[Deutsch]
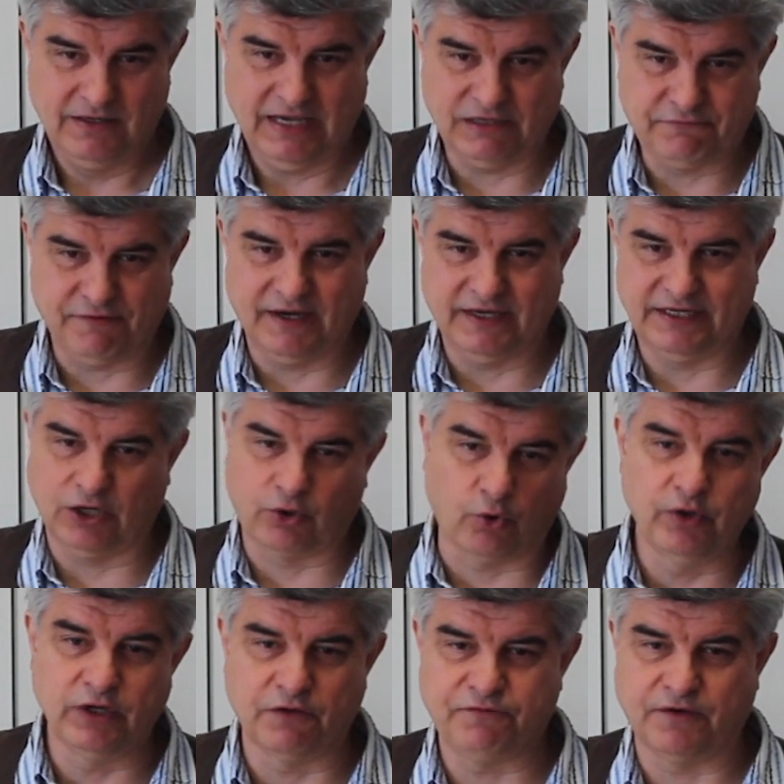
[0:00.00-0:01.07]
Etwa der
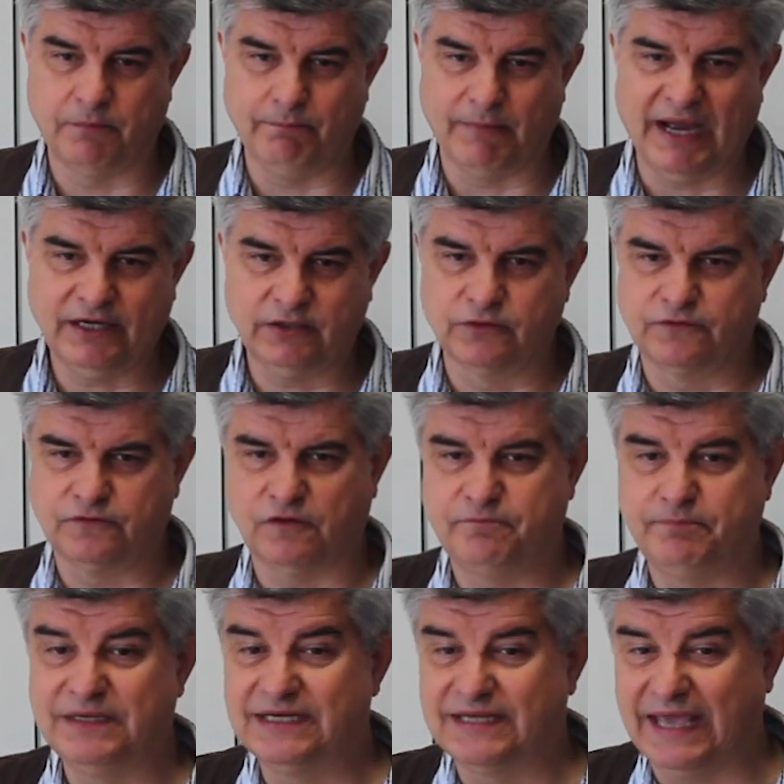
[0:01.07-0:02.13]
Gründer von
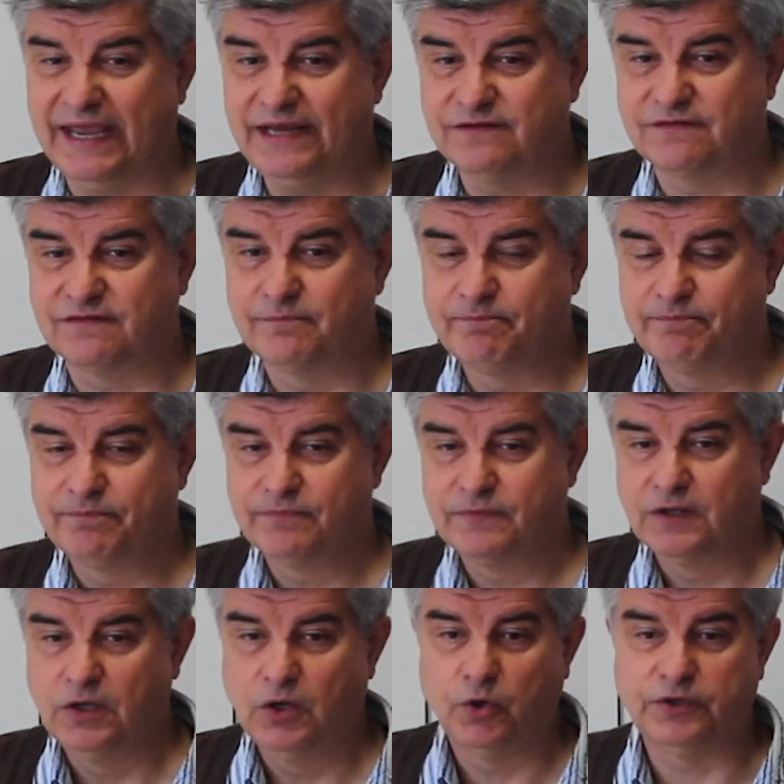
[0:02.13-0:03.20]
Microsoft Bill Gates
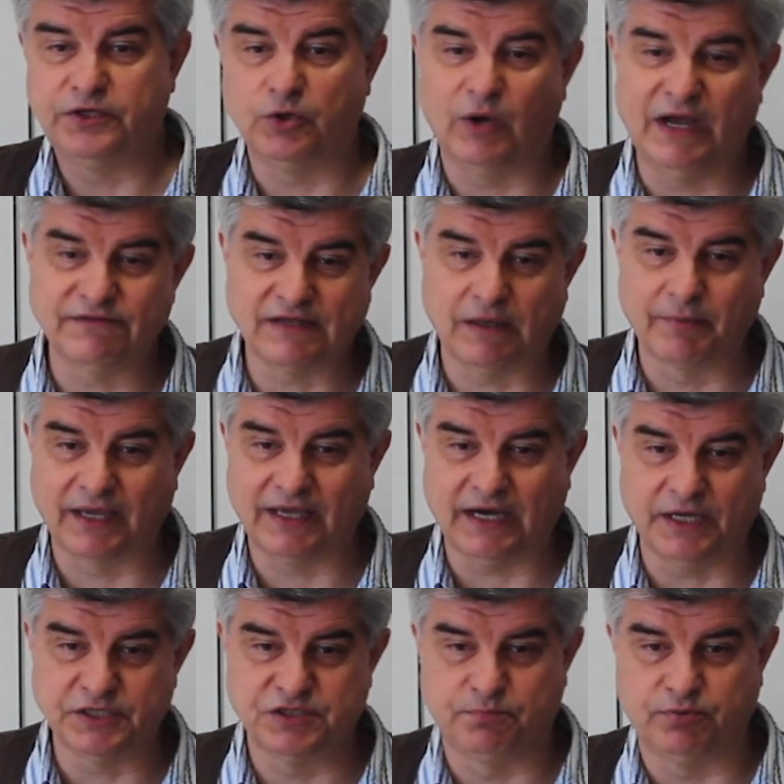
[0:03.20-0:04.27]
und die
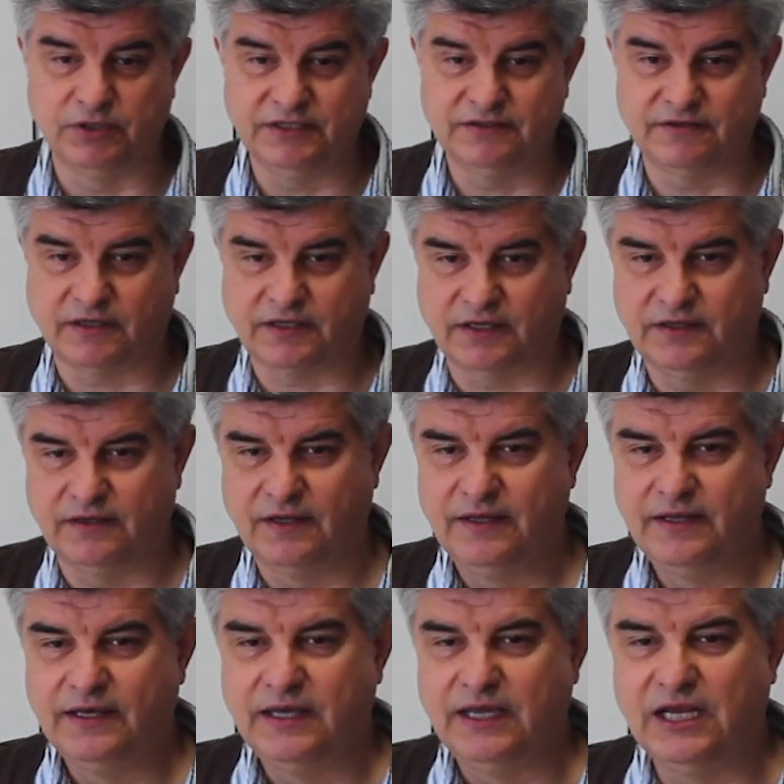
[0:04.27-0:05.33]
US-amerikanische Politikerin
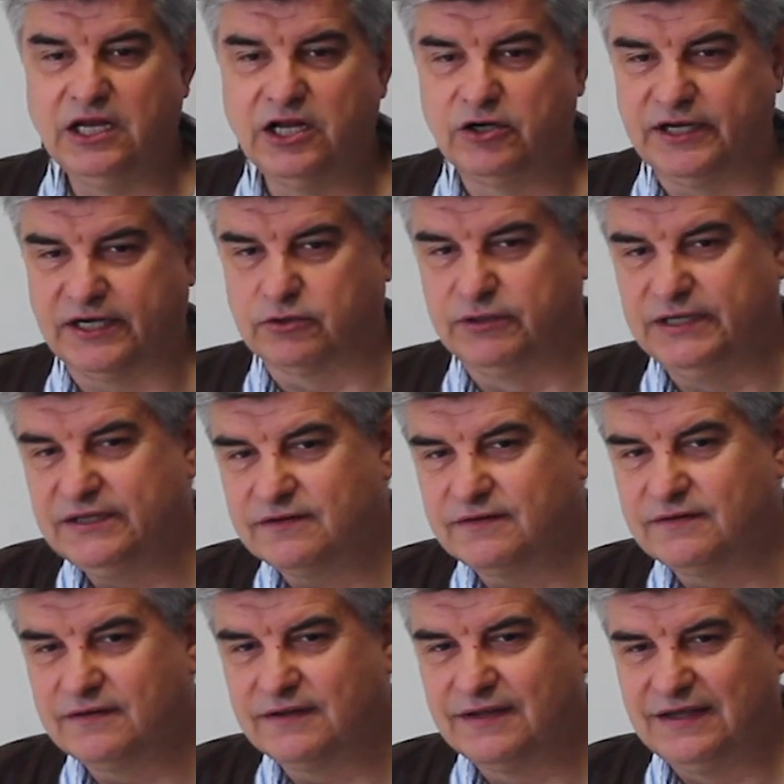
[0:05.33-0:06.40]
Hillary
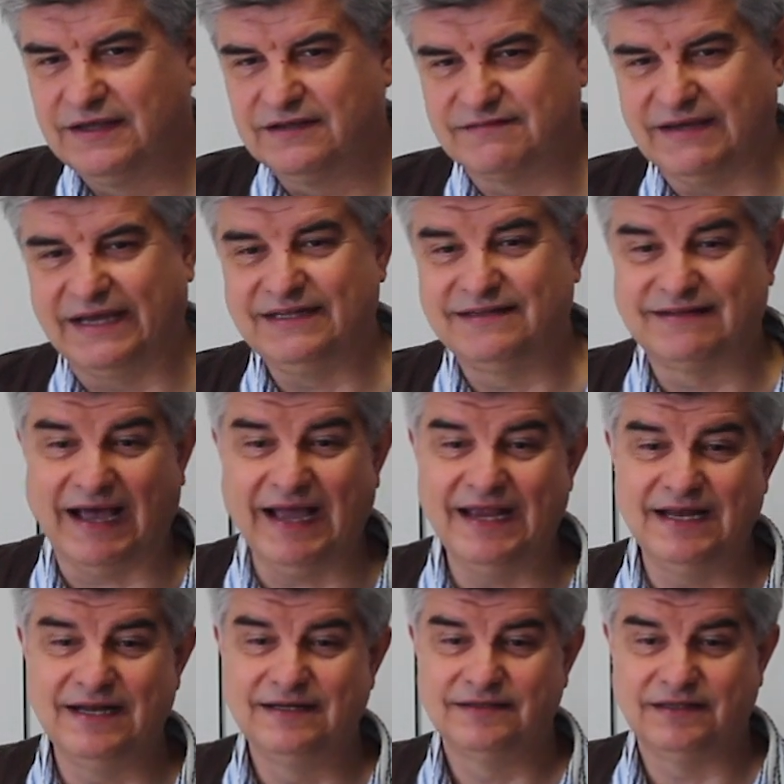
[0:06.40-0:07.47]
Clinton seien
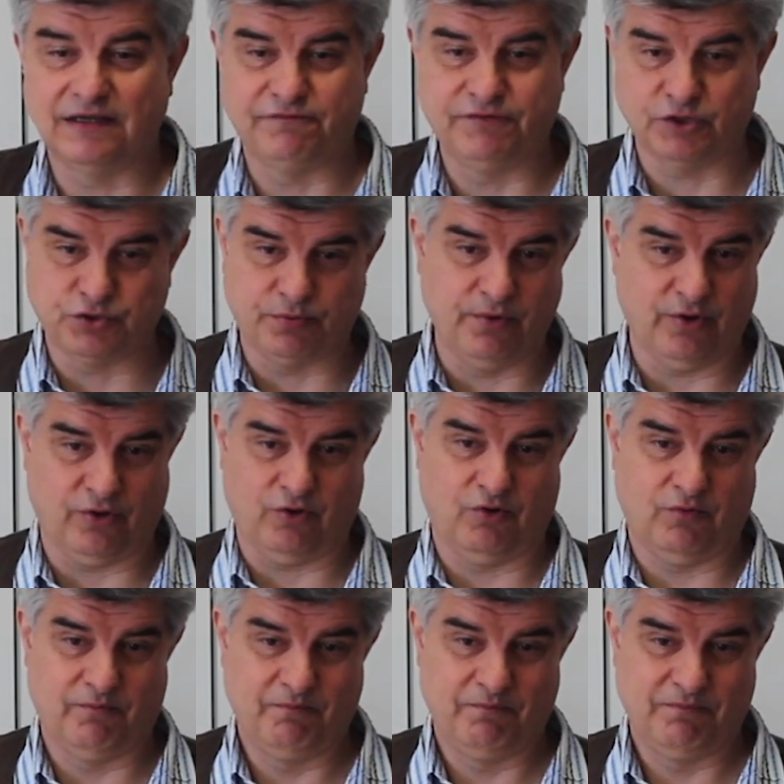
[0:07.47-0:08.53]
Teil der
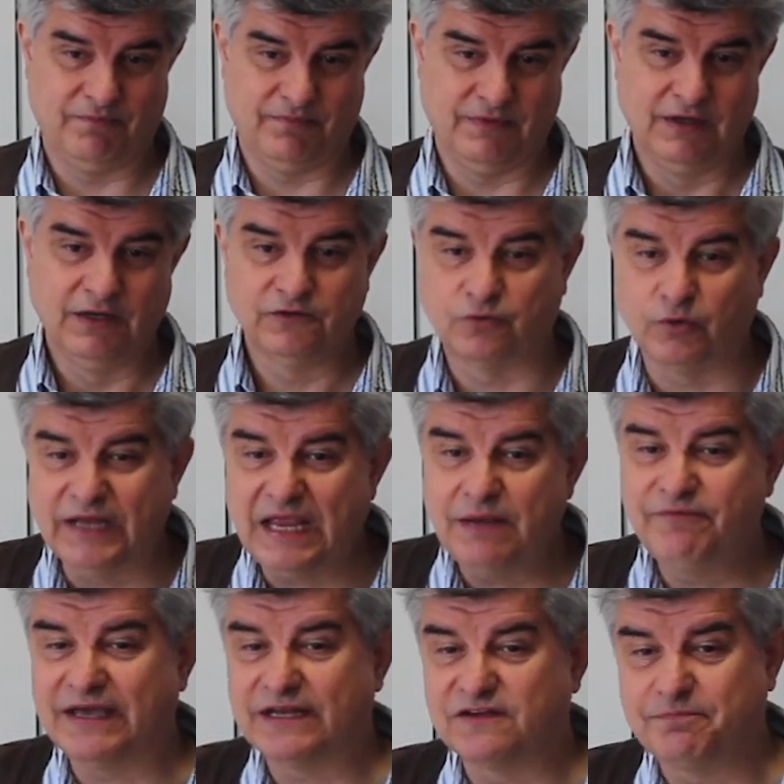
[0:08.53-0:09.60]
Verschwörung.
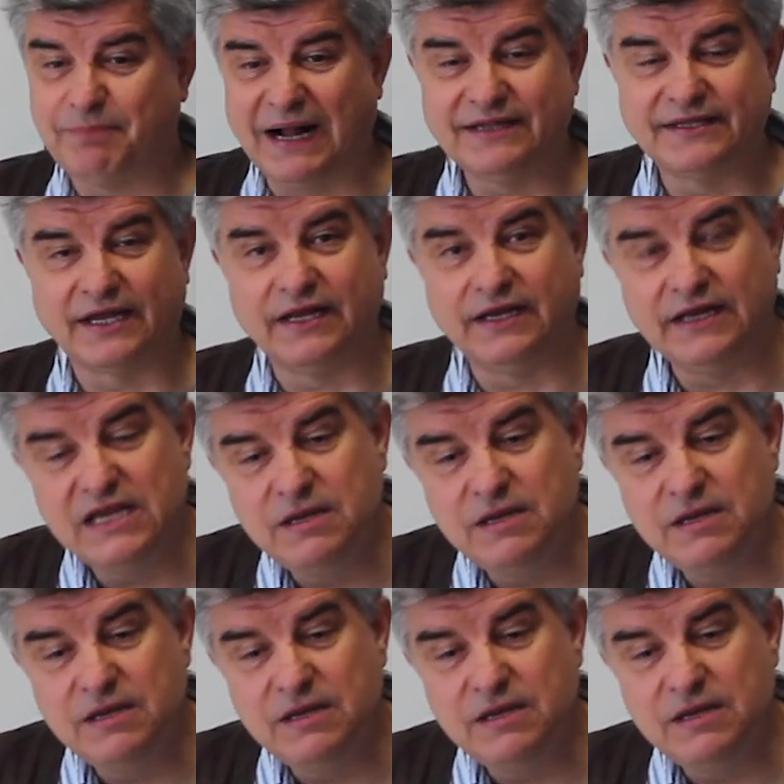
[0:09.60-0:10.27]
Zudem werde es bald einen